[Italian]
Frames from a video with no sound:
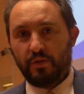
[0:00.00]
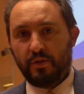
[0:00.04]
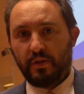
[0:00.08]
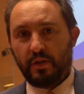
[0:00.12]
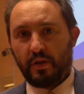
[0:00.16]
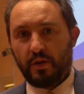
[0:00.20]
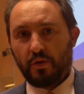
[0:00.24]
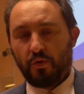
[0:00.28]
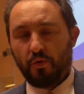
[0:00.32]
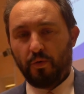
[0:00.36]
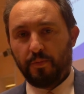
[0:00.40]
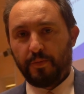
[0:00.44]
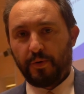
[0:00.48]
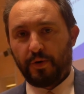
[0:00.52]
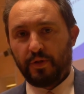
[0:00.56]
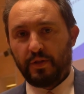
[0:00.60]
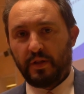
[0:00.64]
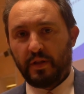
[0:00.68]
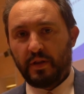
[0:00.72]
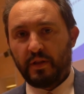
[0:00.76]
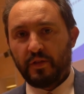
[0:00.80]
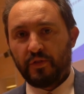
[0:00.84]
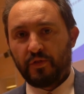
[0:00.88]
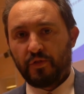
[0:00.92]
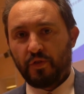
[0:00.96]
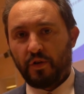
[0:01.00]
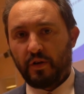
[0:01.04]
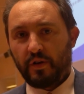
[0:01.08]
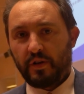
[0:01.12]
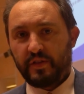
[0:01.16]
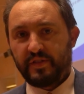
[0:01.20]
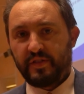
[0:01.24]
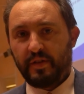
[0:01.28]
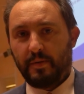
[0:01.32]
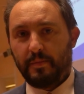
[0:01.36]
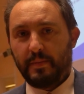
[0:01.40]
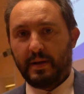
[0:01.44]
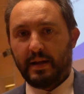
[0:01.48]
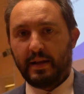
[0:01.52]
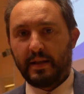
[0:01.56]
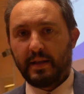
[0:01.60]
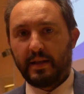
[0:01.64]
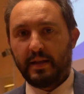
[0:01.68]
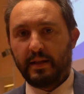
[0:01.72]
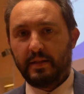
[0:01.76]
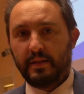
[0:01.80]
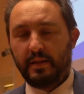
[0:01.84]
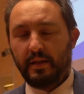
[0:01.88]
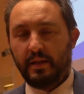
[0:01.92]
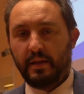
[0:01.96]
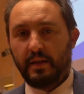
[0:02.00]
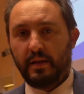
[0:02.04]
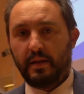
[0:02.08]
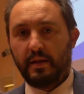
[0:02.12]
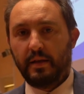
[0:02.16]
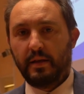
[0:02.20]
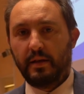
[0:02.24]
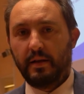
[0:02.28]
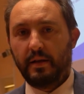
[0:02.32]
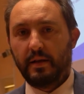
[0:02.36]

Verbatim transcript: di recupero di risorse, ma anche di